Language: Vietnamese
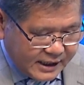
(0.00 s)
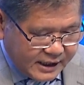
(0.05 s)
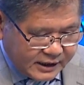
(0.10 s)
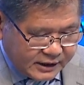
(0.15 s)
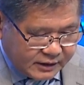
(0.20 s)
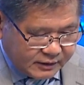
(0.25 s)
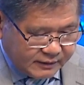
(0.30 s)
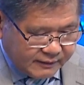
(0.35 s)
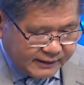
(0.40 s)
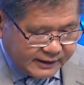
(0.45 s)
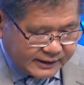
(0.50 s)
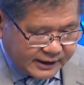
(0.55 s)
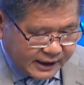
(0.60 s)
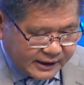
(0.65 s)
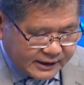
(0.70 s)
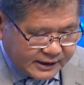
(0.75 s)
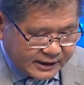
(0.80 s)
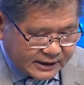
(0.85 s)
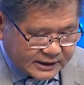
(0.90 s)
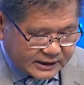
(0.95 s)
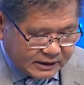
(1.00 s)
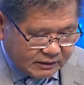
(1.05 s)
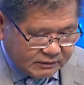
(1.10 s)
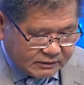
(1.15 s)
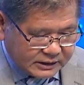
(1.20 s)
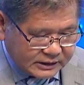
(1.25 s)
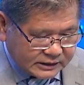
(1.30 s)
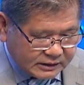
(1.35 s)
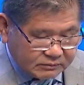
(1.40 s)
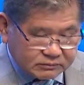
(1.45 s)
thì quý vị thấy đó sau
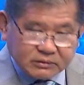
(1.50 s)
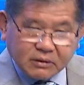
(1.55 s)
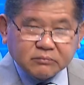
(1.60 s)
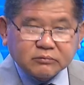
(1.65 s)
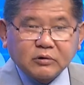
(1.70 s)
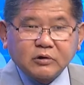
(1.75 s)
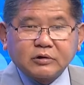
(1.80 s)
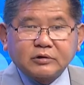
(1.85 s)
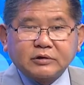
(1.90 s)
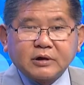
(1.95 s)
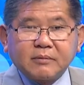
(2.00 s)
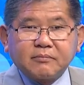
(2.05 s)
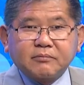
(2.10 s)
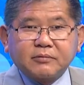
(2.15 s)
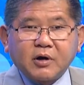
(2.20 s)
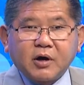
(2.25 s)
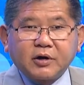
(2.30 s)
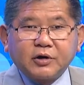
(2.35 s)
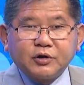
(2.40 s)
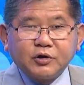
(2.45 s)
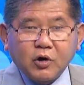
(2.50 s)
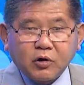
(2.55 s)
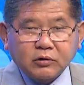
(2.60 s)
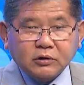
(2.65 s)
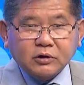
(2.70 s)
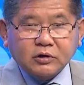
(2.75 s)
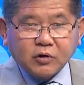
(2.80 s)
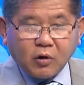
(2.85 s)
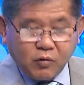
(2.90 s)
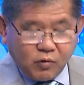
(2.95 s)
khi tổng thống Donald Trump đòi nhốt
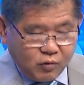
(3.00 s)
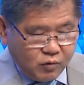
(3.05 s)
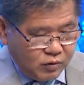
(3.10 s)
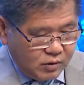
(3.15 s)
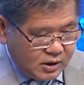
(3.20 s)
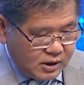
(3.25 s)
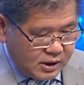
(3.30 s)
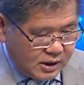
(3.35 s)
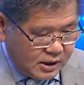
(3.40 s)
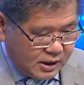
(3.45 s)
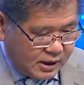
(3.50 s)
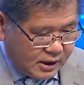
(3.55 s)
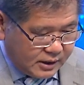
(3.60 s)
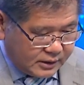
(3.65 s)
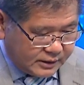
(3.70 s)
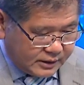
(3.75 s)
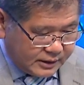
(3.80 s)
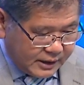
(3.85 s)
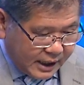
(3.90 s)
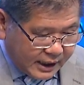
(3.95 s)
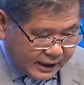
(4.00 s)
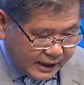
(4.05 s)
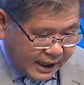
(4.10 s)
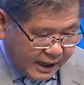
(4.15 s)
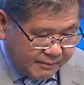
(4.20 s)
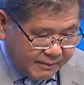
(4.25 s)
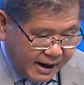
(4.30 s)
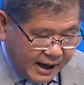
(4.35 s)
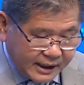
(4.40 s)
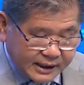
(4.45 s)
tù uh, nhắc cả
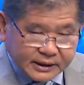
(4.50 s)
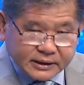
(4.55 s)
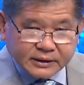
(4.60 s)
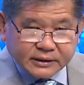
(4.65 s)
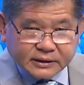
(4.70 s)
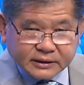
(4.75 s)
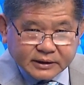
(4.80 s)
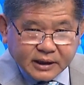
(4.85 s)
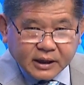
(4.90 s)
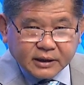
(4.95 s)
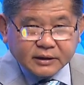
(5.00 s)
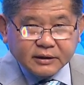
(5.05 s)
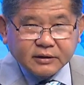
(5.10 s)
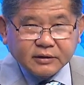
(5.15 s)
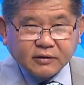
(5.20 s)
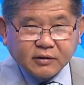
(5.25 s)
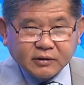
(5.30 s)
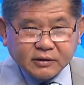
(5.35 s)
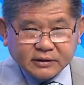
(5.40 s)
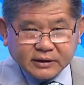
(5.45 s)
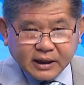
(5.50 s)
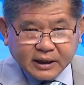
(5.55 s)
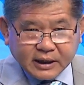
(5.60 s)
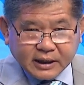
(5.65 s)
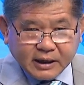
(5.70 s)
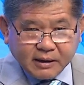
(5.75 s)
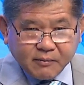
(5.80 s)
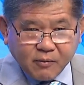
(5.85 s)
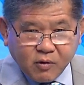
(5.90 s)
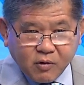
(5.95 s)
bà Clinton rồi nhắc
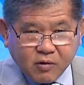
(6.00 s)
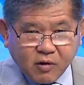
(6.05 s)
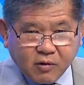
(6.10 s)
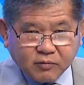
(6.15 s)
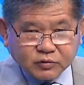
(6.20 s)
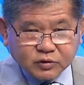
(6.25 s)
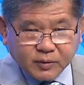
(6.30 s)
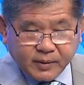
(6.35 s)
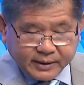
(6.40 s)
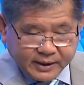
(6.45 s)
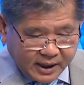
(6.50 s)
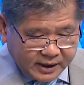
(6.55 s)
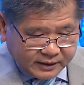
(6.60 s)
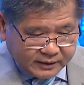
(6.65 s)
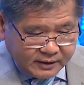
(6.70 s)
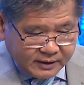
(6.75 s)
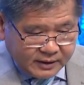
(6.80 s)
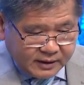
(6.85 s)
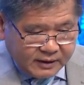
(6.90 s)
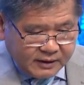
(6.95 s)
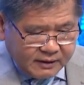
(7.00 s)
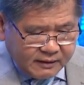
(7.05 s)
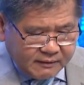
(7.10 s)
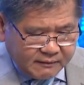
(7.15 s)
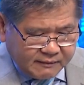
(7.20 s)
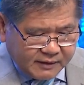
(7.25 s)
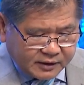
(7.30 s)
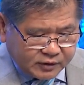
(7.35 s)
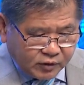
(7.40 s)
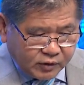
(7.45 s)
cả bố con Joe Biden
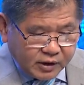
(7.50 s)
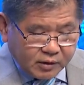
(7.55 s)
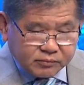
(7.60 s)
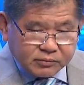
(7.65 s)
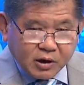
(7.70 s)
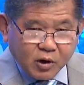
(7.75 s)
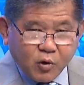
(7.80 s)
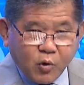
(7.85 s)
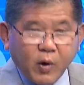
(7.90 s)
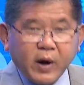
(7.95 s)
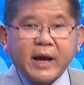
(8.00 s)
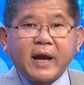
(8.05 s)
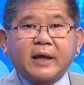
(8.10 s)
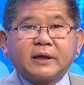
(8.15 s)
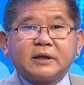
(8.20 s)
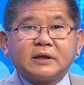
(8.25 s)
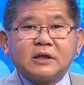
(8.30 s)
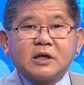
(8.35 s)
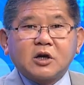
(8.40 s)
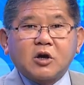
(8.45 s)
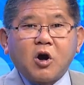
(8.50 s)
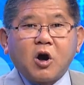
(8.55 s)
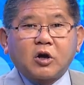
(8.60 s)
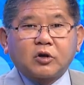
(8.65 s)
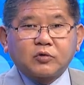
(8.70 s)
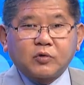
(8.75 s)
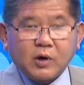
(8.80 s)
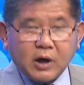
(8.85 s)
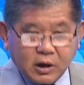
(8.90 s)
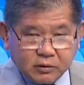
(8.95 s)
và rồi ông đã khoe những đứa
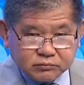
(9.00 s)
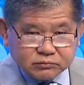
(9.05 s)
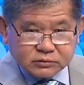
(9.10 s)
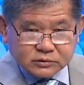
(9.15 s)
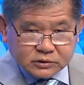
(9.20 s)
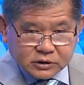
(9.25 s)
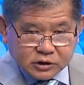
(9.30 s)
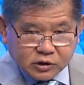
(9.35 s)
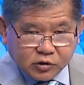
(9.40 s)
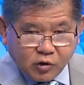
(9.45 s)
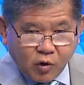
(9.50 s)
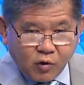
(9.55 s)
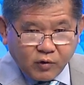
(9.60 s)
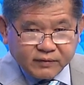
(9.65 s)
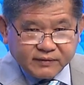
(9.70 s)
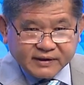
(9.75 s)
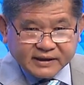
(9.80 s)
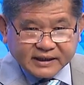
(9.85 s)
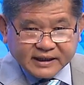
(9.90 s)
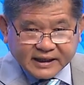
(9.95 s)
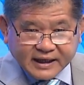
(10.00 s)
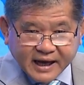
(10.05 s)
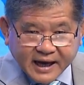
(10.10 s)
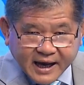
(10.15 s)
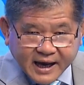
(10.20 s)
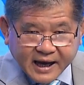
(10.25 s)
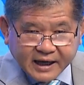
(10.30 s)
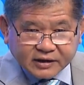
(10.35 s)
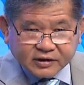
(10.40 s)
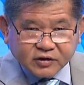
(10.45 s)
con của ông từ cô
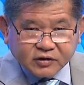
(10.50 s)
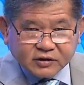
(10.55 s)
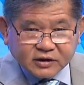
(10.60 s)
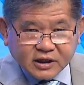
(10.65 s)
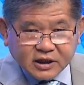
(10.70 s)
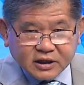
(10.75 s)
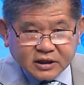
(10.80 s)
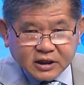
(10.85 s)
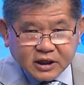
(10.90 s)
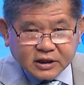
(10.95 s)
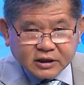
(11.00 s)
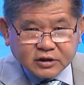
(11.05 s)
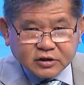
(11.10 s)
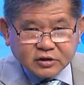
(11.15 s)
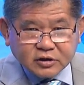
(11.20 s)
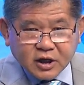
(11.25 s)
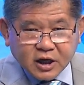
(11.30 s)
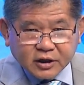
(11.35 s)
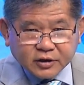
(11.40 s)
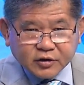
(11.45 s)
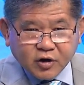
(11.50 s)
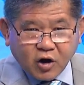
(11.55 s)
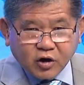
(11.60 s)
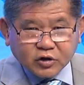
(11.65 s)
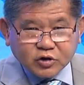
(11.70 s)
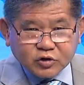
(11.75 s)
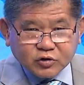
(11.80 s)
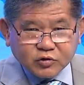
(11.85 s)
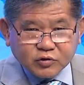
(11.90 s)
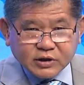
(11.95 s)
Ivanka cho đến ờ,
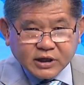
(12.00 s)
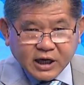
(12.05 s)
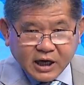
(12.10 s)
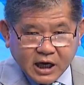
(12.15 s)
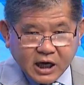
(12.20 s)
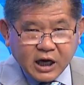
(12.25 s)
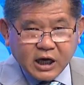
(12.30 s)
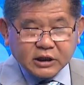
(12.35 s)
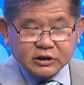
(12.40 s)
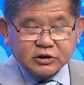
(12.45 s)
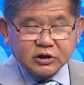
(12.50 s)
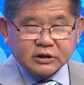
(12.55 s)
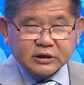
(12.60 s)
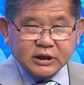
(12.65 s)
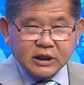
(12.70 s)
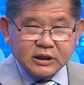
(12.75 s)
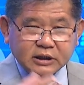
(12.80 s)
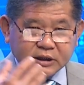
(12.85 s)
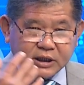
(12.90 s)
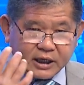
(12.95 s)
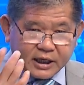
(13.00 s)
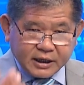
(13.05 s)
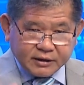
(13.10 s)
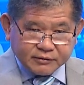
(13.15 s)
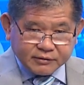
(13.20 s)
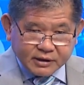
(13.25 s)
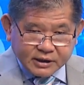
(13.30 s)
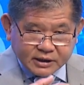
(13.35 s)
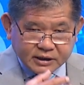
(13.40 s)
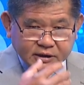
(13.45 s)
Don Jr cho đến
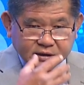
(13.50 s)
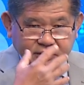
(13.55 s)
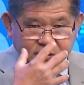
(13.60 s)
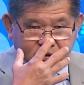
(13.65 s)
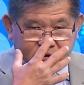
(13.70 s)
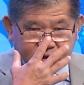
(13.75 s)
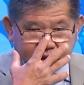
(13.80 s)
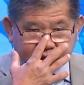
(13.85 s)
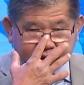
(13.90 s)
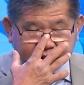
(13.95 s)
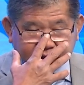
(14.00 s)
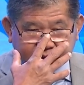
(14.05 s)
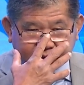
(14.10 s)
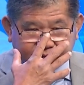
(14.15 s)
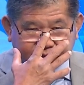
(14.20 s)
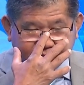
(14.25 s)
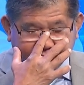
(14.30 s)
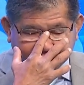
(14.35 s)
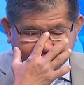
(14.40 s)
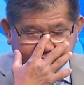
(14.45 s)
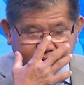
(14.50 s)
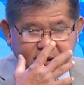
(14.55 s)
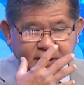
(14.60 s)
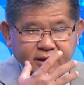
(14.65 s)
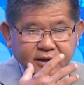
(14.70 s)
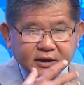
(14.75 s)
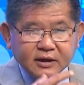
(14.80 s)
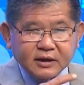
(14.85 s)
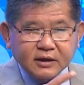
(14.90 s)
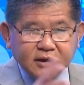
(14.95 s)
Eric cho đến Tiffany
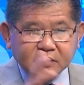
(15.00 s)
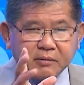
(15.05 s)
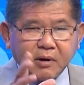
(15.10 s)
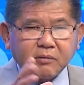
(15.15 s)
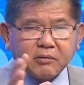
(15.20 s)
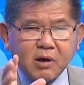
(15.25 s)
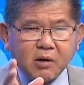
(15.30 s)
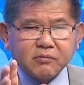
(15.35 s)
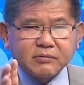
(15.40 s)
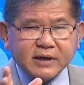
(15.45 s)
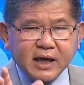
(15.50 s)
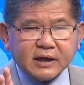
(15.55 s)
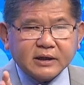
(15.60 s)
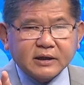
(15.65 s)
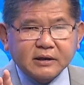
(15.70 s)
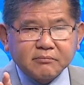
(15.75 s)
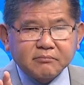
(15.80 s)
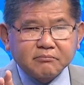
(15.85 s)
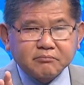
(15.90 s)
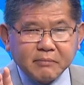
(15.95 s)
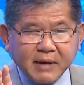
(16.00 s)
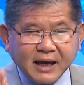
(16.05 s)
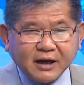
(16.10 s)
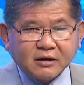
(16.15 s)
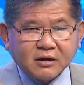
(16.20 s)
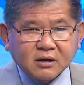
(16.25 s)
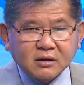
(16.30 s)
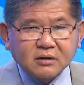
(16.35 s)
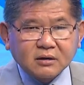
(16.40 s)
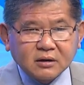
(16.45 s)
nhưng mà ông không nhắc đến
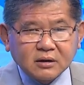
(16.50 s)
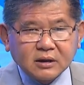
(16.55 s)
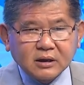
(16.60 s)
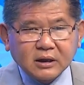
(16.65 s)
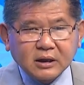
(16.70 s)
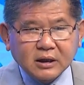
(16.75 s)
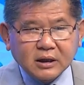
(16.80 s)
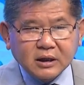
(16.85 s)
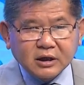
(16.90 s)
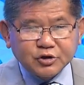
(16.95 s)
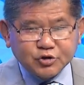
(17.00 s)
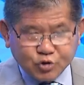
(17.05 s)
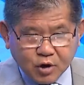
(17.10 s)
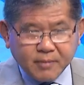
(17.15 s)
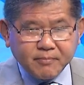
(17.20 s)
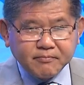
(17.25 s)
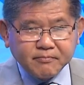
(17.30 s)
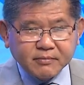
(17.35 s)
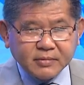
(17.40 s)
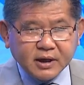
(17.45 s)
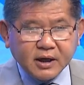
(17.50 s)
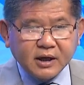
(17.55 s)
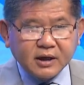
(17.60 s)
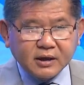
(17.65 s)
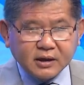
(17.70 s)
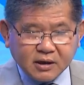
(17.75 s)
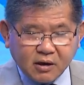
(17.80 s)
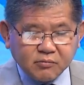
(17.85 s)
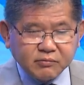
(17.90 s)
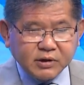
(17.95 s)
baron uh, ờ, Trump đó.
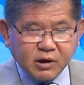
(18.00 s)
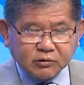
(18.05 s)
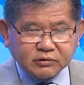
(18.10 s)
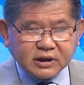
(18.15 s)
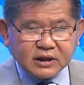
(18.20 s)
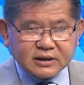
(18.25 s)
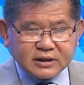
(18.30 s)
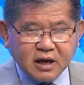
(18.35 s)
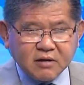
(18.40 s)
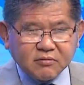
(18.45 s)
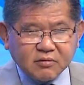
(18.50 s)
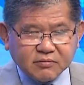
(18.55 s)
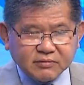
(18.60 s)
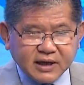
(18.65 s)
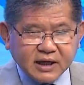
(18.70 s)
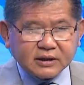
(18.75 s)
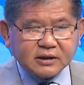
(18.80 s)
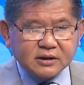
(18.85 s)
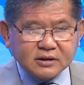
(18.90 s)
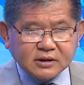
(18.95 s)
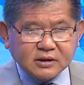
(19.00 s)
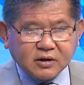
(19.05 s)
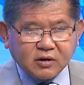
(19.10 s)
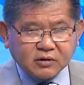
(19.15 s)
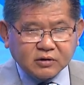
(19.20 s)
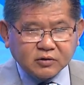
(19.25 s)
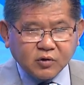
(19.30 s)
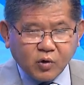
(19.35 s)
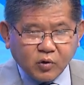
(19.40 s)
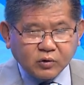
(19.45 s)
không hiểu tại sao ông không nhắc tới đứa
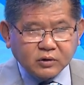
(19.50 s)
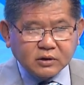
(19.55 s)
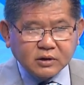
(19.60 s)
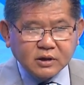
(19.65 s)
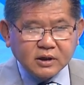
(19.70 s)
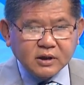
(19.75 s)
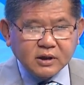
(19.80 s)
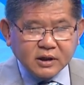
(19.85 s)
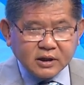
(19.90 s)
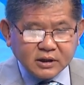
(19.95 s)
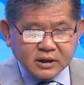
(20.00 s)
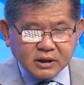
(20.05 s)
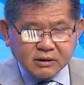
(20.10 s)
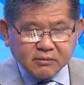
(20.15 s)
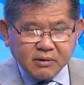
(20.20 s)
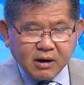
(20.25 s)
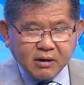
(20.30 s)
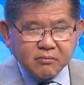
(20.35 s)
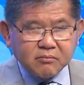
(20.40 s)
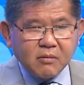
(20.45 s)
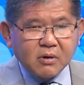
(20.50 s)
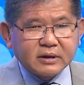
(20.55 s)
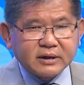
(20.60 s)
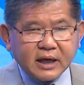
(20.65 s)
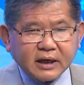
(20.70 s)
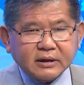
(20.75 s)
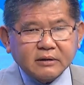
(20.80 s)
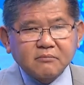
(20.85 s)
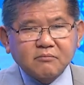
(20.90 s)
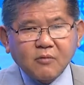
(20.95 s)
con út nhưng mà
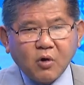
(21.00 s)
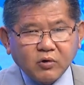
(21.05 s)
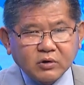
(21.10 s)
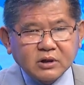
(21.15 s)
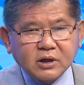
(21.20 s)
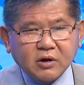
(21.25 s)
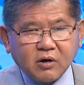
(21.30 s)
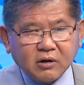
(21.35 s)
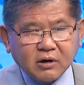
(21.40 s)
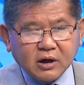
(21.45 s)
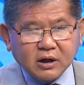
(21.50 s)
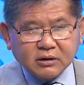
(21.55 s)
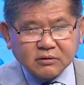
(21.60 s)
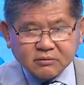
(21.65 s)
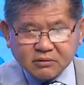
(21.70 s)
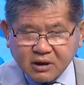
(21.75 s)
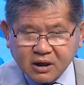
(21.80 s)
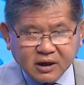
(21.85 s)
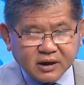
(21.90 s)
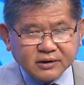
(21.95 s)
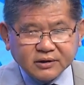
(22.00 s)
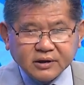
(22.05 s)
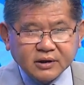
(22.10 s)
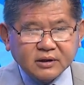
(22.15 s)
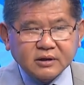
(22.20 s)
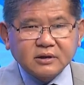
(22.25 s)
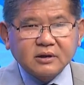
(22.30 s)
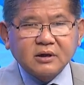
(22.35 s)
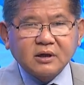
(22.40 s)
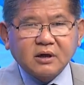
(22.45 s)
nhắc đến bốn đứa con lớn là
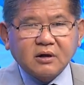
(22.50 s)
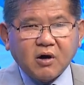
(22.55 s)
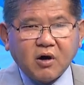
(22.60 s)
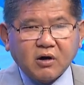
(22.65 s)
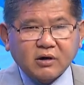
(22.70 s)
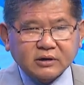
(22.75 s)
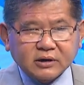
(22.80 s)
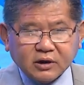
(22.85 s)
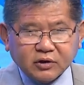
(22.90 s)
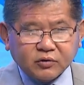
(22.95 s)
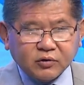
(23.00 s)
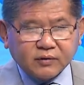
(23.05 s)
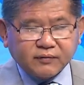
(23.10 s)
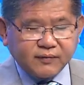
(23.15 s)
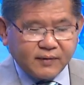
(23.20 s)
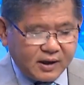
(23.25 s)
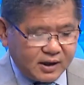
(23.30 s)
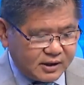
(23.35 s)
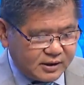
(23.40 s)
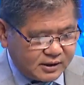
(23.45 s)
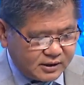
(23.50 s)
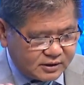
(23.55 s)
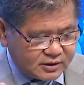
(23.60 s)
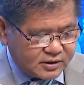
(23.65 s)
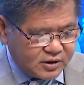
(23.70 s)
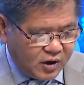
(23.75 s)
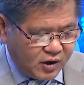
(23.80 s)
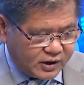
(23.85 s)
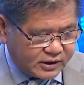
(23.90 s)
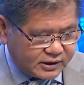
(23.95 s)
những đứa con tuyệt vời
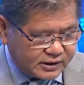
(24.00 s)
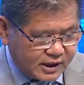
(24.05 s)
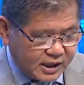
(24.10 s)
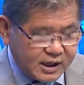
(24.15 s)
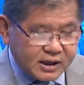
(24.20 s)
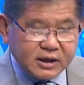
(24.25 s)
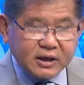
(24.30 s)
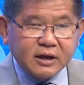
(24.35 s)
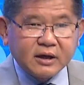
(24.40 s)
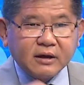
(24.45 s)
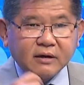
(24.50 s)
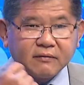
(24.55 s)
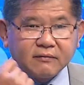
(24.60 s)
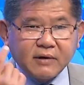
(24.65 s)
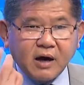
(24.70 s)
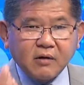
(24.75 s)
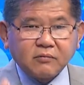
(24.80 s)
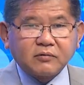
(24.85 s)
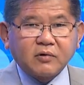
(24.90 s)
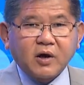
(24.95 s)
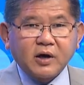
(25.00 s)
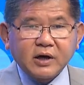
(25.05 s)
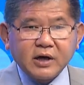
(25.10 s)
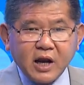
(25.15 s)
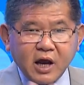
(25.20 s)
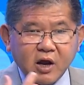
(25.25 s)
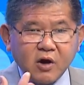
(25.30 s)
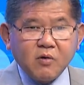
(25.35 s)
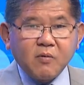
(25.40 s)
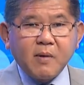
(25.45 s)
giỏi như thế và ông nói
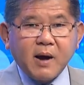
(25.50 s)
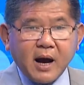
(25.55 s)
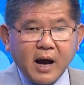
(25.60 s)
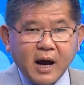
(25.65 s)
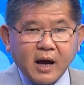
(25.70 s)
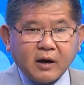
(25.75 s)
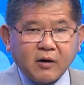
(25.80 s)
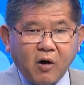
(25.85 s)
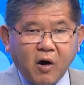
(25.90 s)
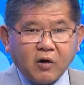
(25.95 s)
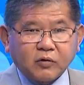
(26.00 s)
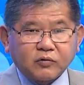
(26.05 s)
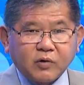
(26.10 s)
nếu mà con